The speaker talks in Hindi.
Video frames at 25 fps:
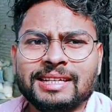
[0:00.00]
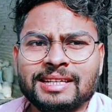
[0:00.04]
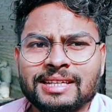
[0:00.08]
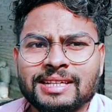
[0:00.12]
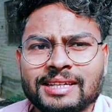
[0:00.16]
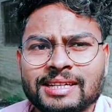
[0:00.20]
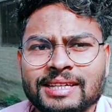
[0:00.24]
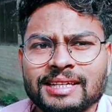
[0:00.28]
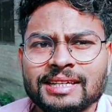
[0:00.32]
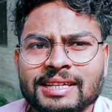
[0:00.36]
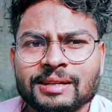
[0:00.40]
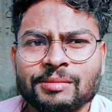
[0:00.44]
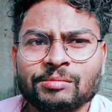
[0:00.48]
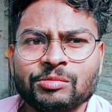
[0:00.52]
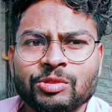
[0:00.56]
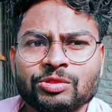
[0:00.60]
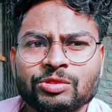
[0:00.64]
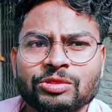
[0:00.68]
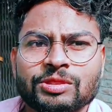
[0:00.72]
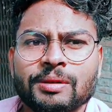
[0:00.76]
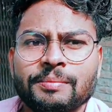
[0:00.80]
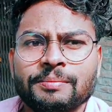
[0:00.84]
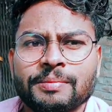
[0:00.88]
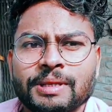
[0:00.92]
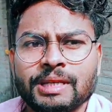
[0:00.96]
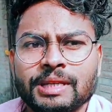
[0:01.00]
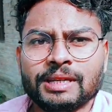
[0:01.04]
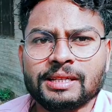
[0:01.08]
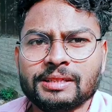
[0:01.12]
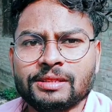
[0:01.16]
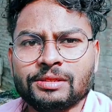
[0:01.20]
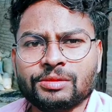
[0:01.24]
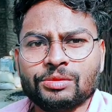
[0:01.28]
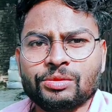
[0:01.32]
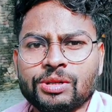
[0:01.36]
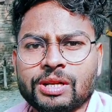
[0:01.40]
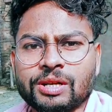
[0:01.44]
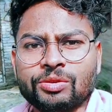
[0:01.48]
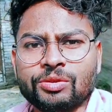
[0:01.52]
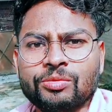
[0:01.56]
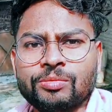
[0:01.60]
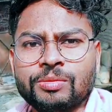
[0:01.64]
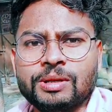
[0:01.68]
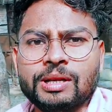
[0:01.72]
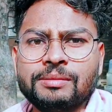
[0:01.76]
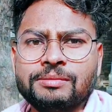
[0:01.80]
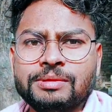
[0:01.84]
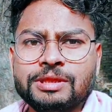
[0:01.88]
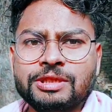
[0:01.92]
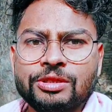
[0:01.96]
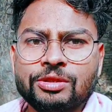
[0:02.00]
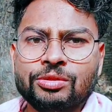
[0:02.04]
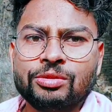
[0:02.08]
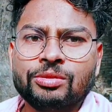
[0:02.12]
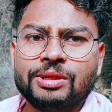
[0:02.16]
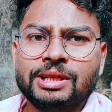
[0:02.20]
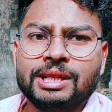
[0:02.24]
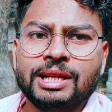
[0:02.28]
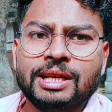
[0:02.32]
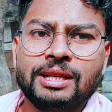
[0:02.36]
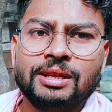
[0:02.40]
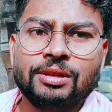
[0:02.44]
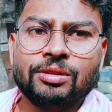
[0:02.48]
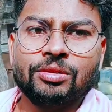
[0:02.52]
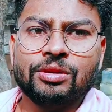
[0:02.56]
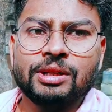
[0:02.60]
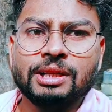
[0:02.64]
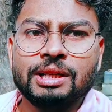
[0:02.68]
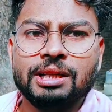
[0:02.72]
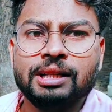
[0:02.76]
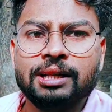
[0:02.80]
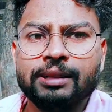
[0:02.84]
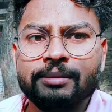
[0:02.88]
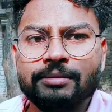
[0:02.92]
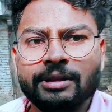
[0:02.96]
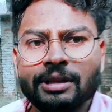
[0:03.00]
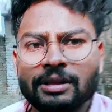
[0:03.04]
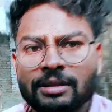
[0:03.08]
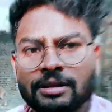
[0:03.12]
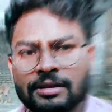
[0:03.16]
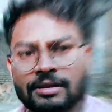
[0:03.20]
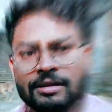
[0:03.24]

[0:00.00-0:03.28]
है ठंडी का मौसम भी है तो थोड़ा घूमना भी ज़रूरी है इन लोग के लिए भी